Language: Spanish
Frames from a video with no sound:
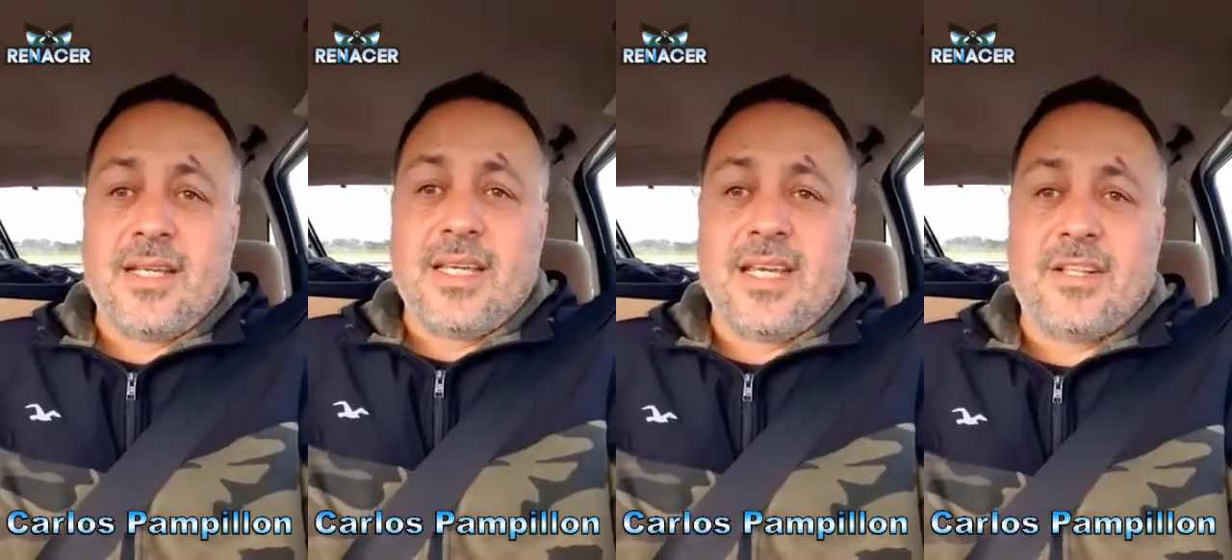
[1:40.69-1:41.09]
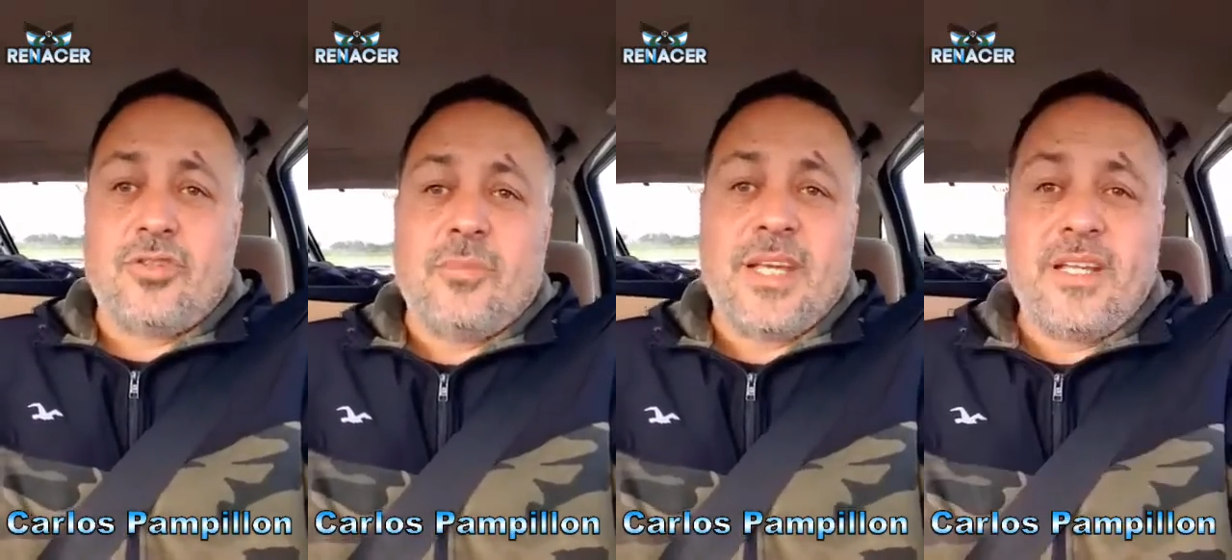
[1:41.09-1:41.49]
y
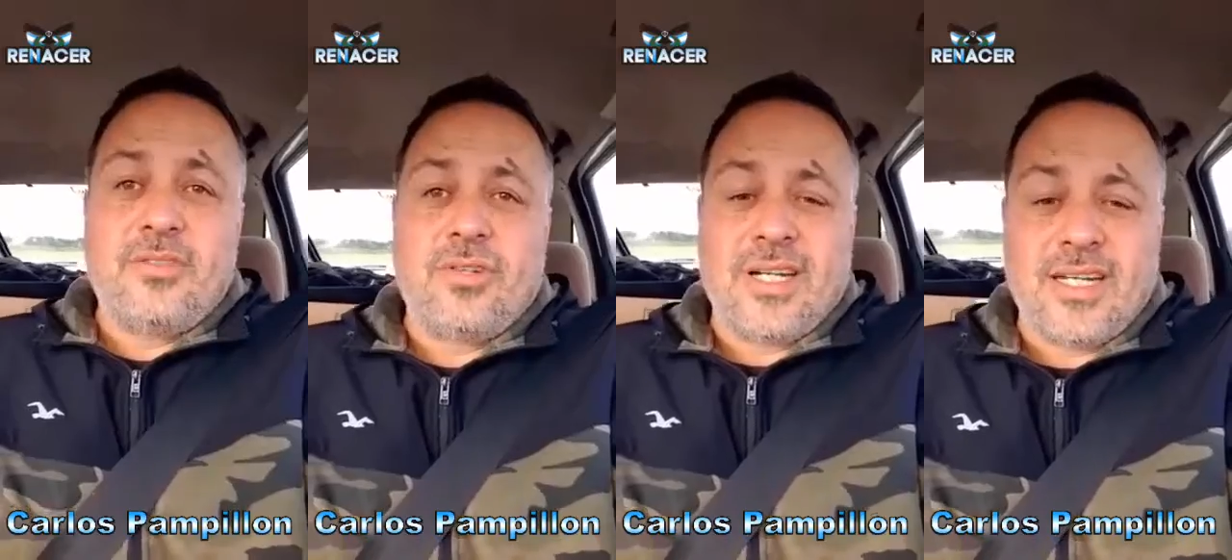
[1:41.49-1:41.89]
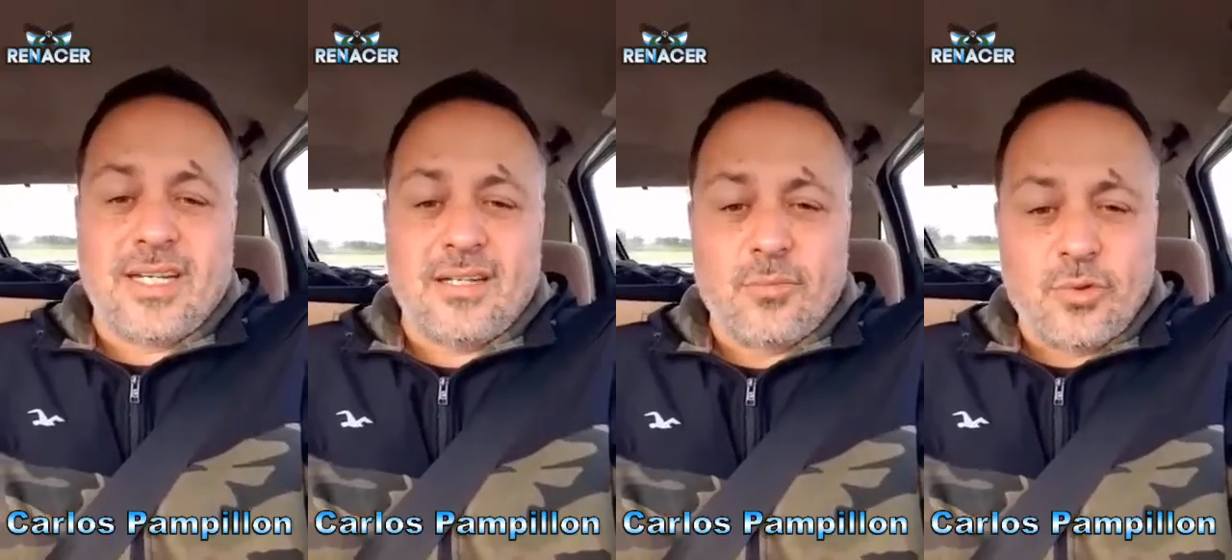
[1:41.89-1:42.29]
eso me hizo
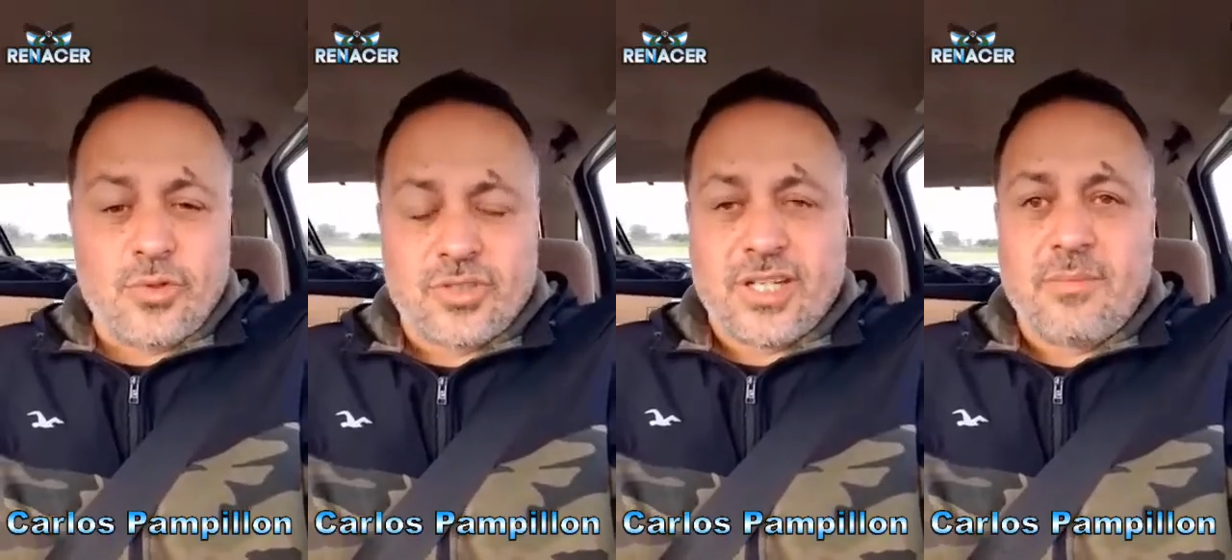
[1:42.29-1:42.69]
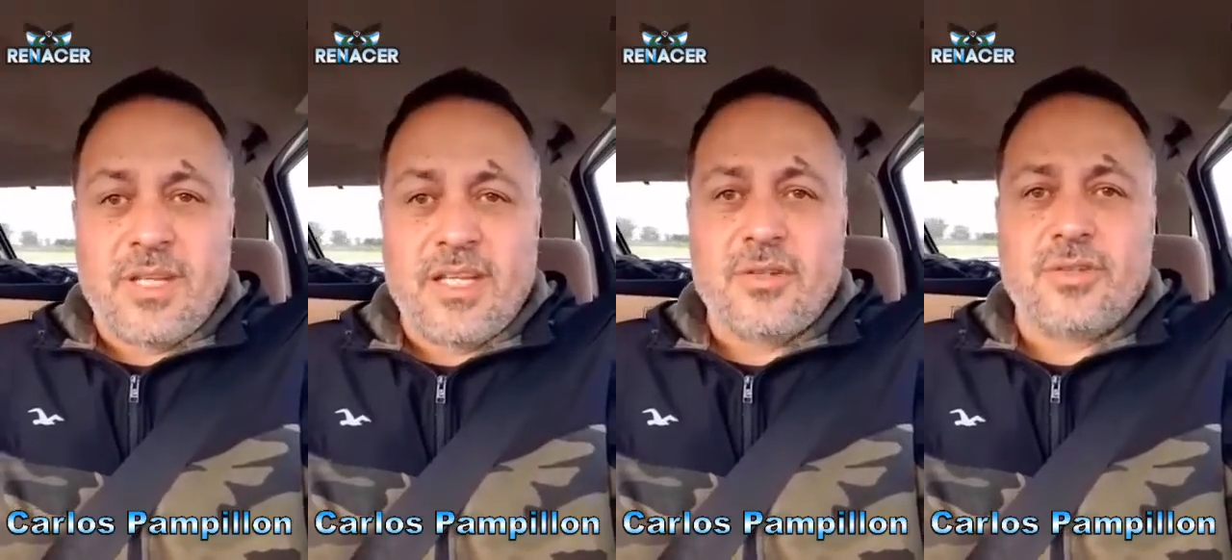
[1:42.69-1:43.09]
ganar muchos
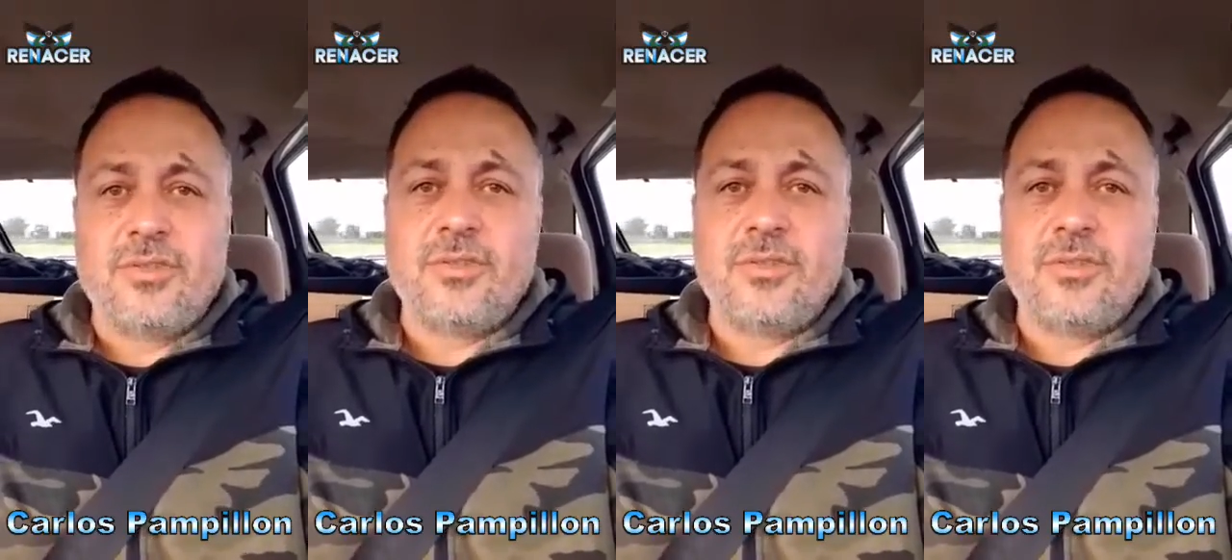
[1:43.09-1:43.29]
enemigos